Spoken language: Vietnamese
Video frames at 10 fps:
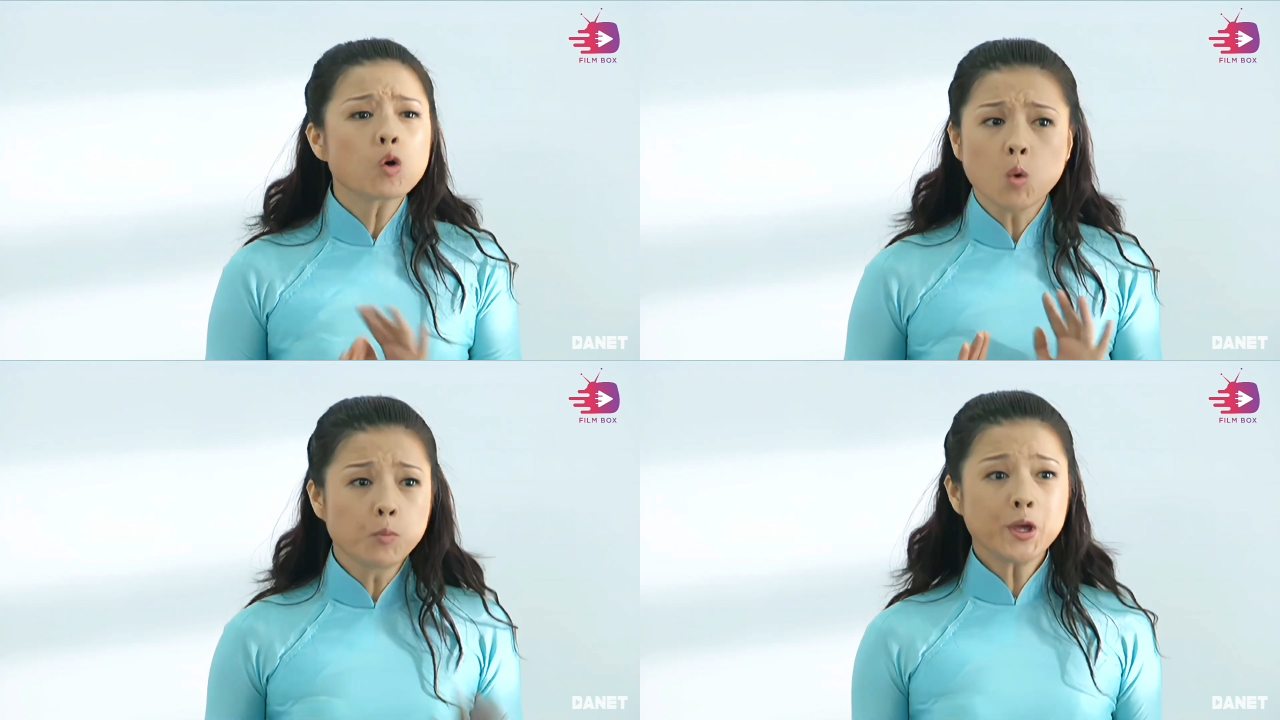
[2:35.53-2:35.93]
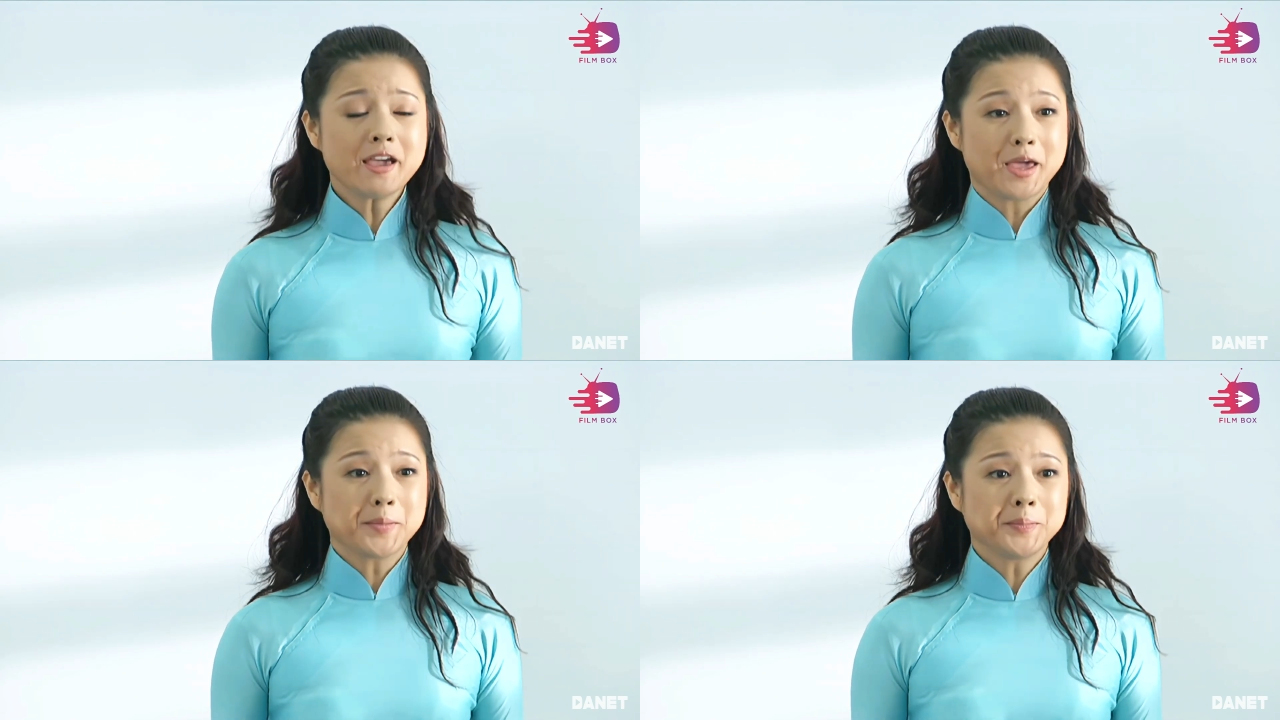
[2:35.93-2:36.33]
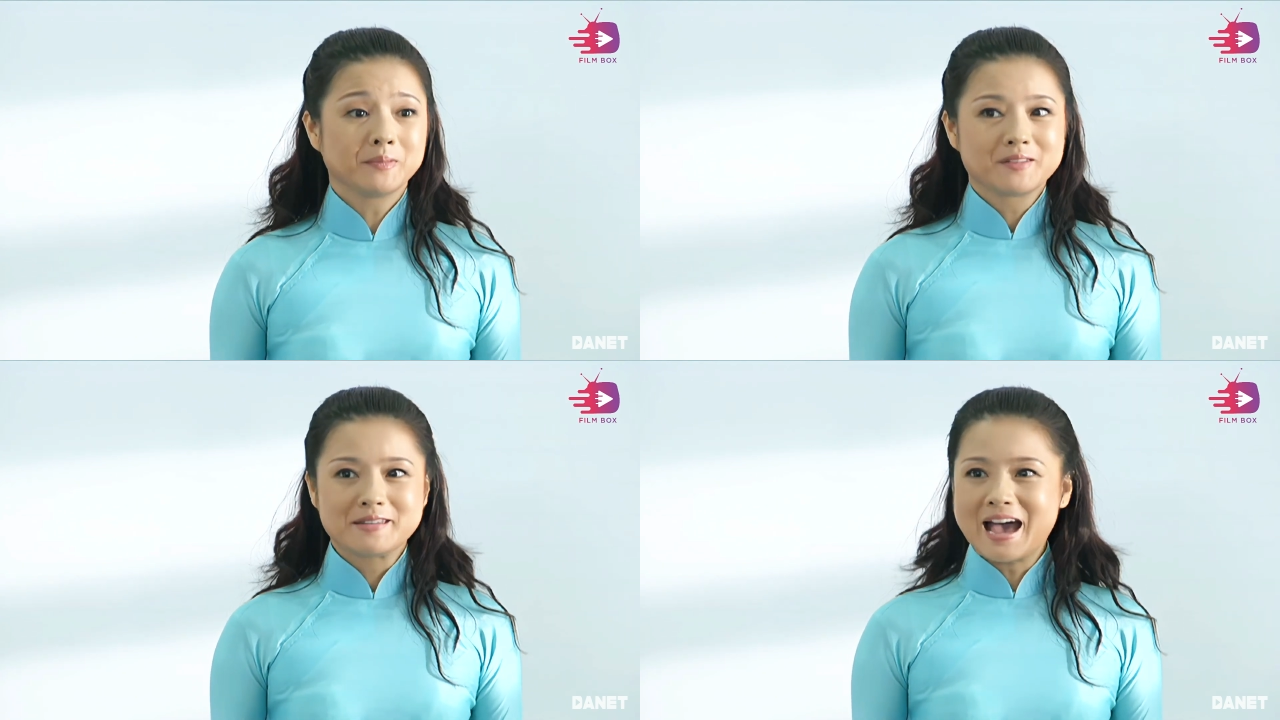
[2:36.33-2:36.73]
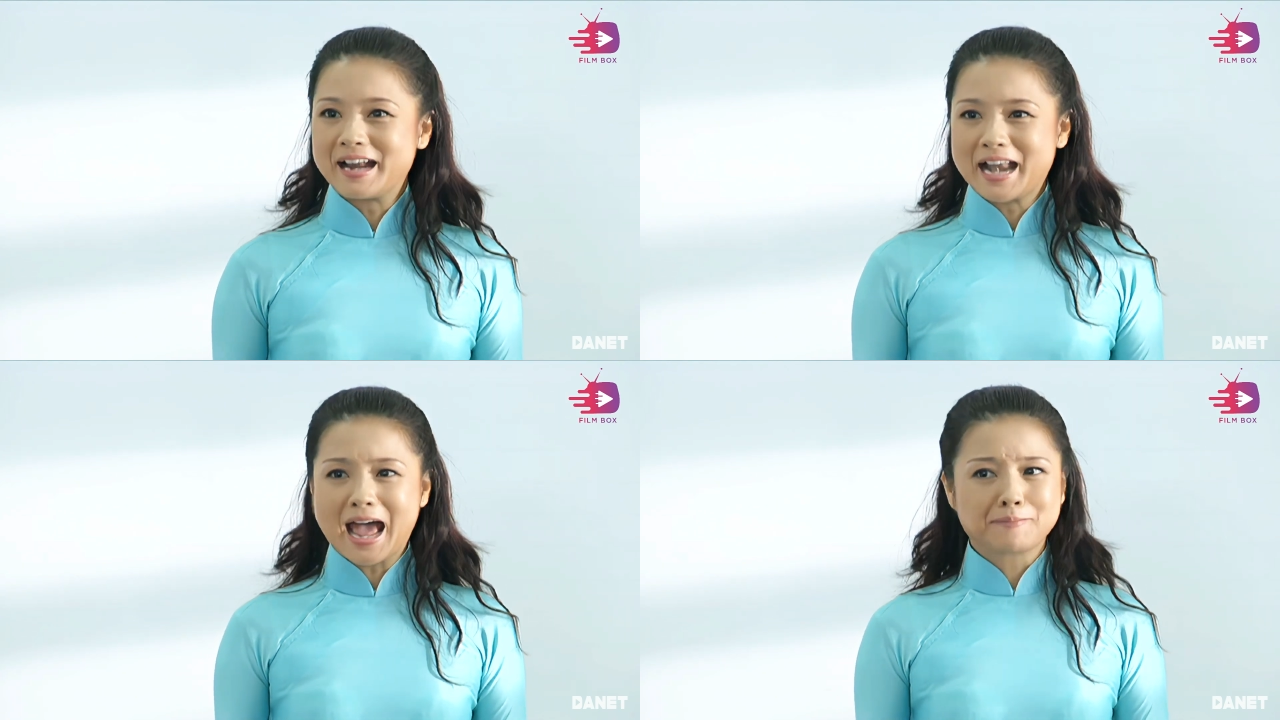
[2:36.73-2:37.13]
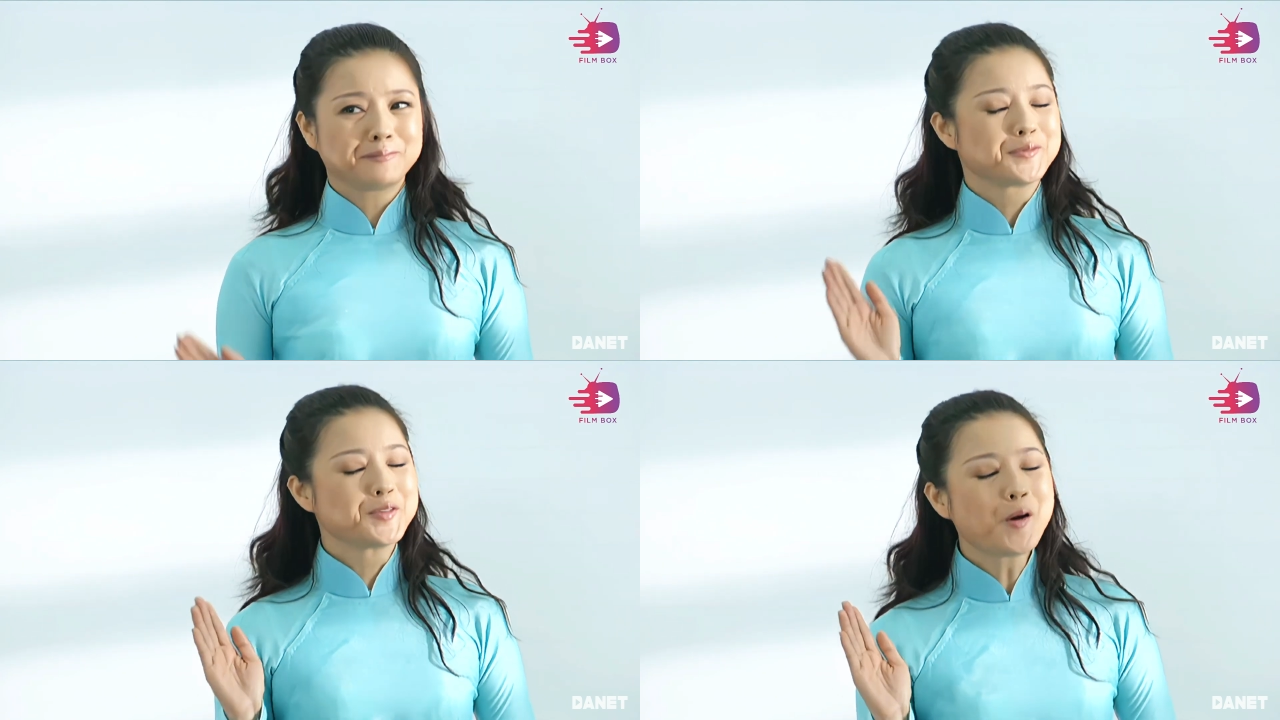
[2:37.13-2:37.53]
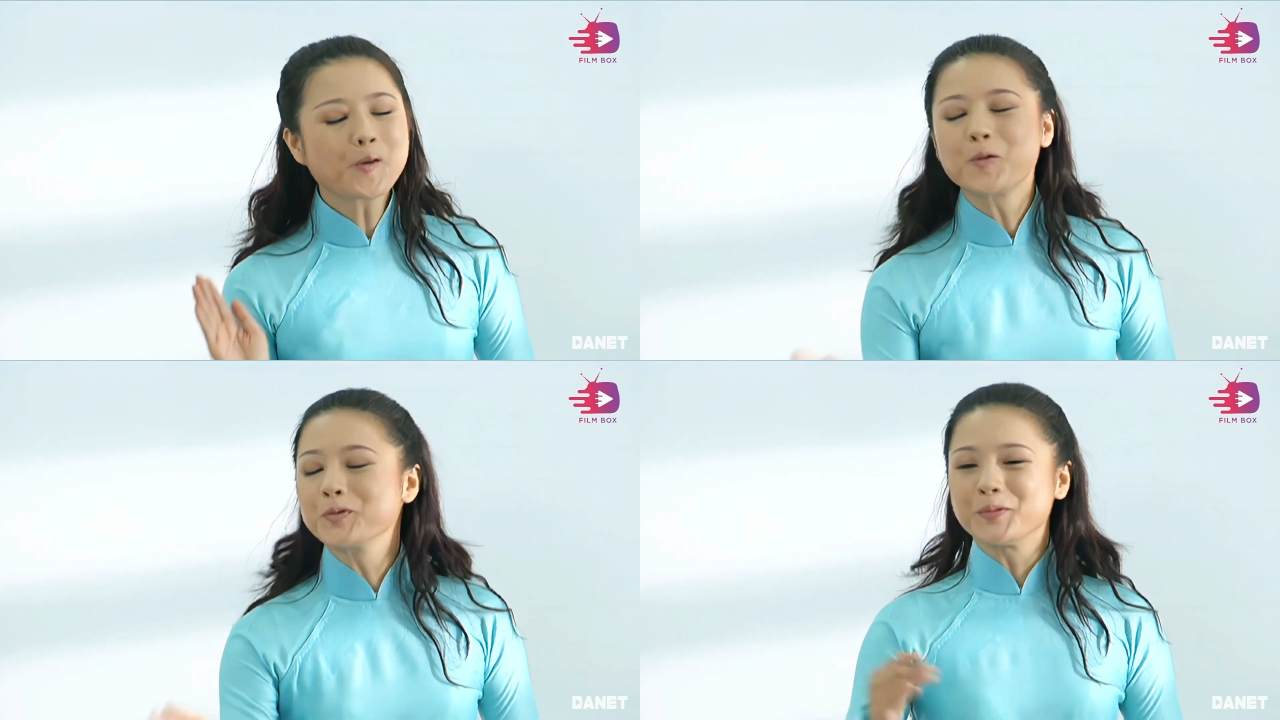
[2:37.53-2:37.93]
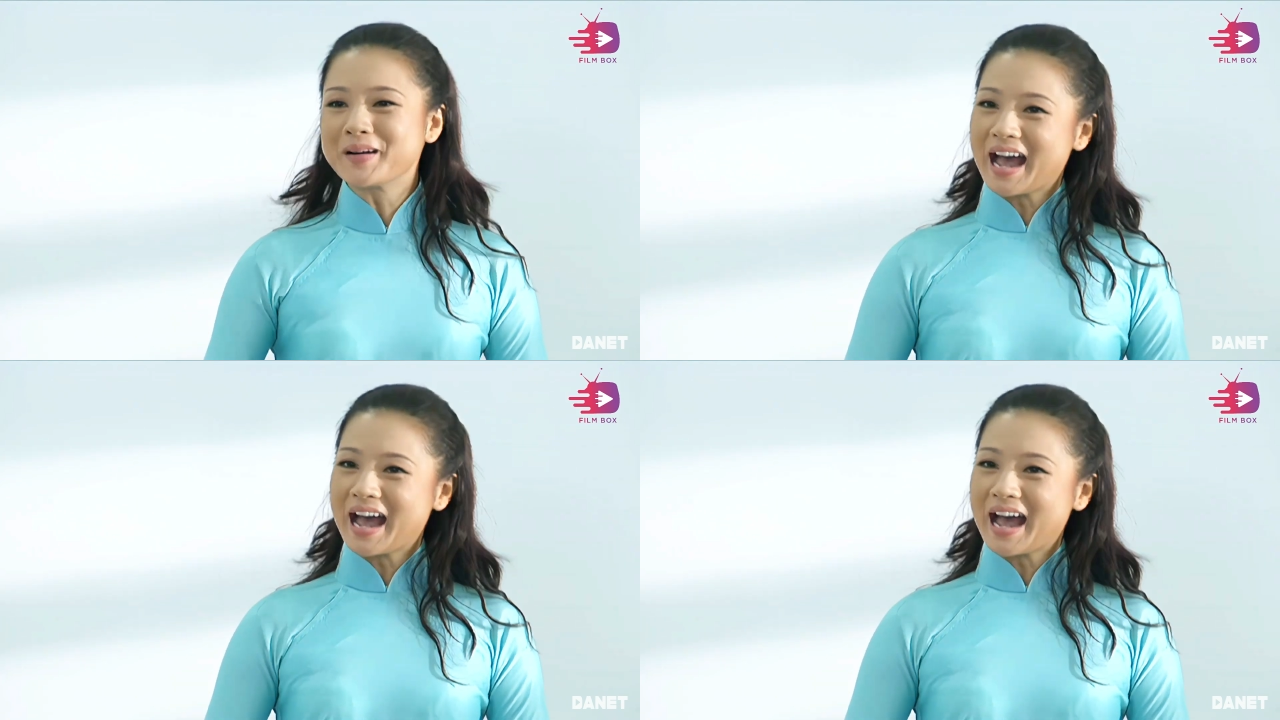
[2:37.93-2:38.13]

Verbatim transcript: cùng nguy hiểm và Nam vô cùng dũng